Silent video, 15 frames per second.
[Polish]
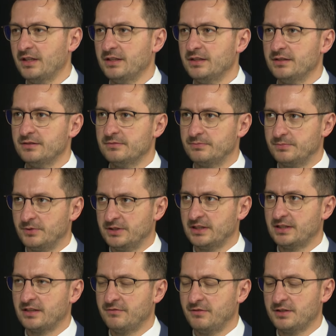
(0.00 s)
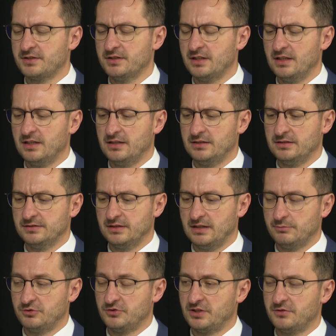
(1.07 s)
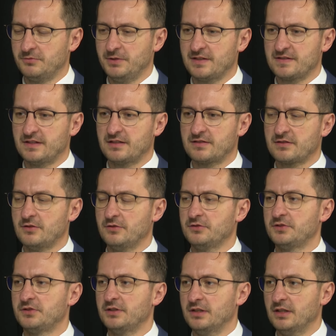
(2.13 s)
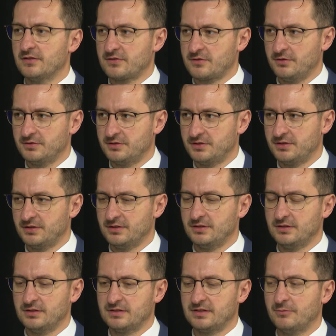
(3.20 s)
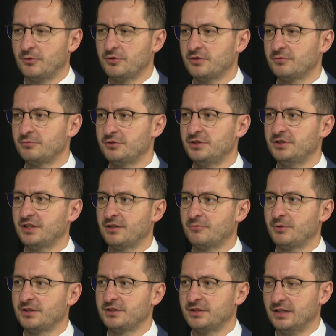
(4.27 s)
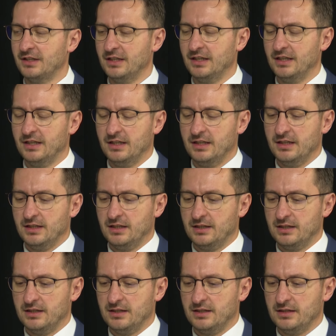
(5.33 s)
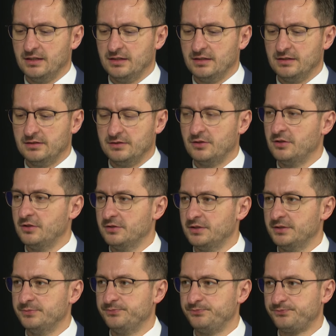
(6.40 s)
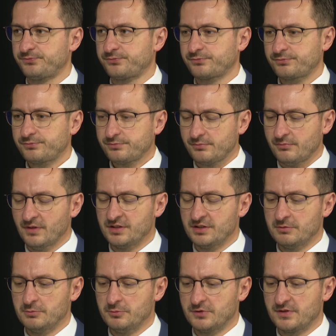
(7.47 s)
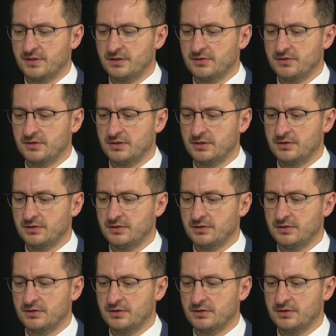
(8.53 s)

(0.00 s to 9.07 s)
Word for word: E, podatek ważny dla, dla budżetu miasta. Skądś, skąd e, samorząd musi czerpać e, dochody, żeby móc też